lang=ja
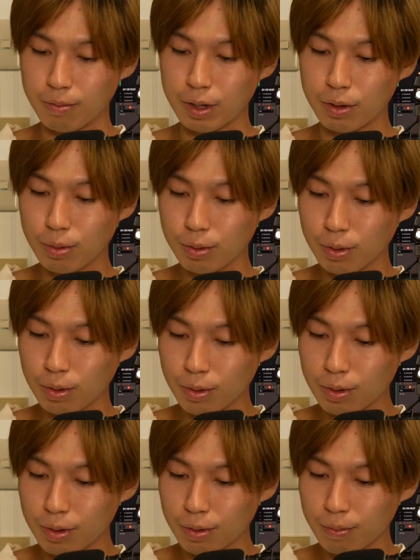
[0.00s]
まあ、日本
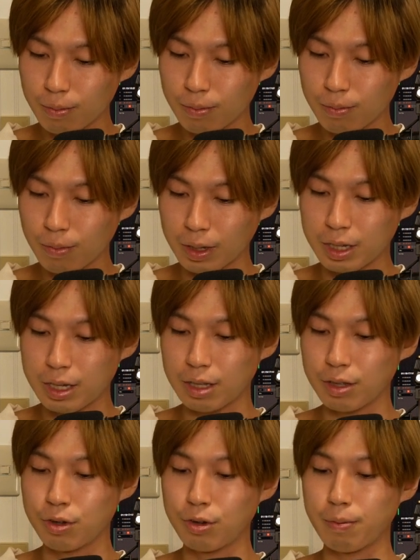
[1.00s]
の、まあ、に
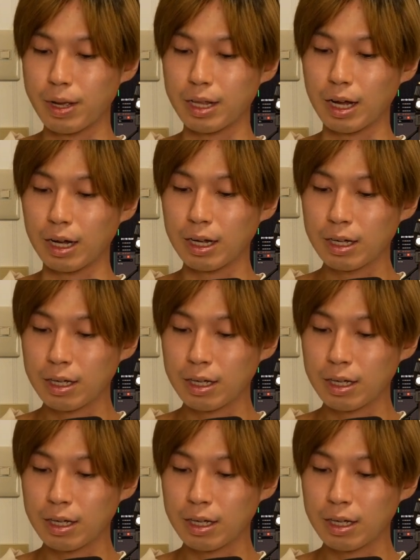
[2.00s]
有名な